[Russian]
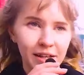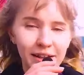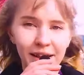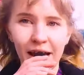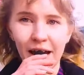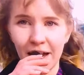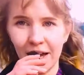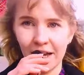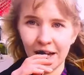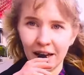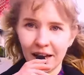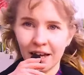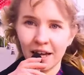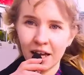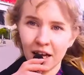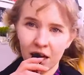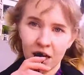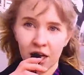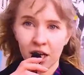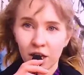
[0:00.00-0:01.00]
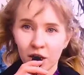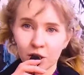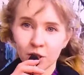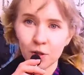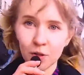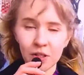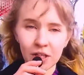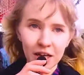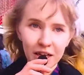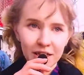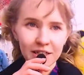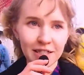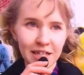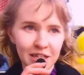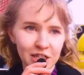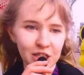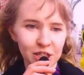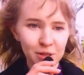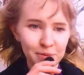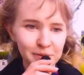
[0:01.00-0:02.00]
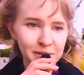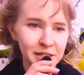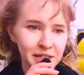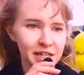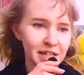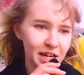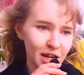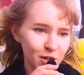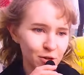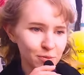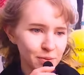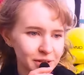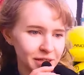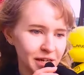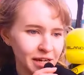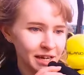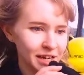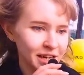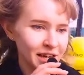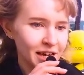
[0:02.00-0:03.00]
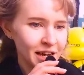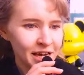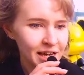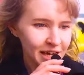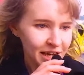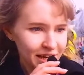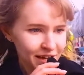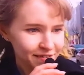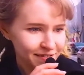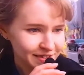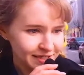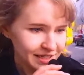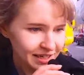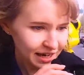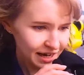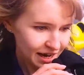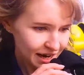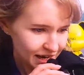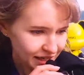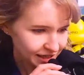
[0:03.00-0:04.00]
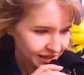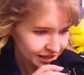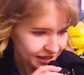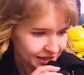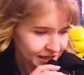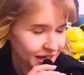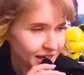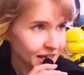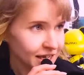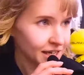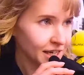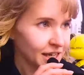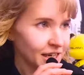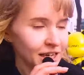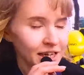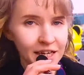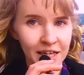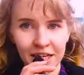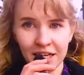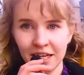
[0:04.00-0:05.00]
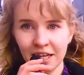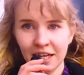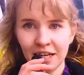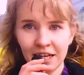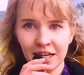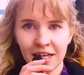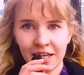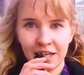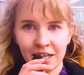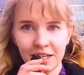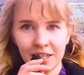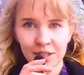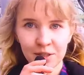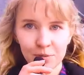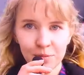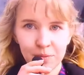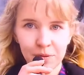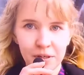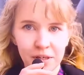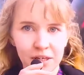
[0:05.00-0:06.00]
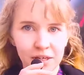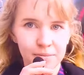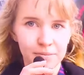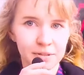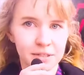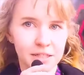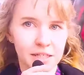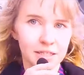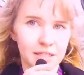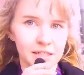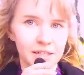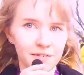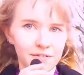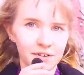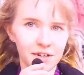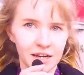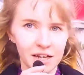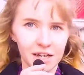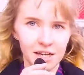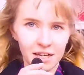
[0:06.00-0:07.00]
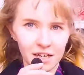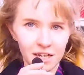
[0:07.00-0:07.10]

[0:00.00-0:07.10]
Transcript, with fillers: Да, кто-то слишком сильно любит FT Island. И Тупием, кстати говоря.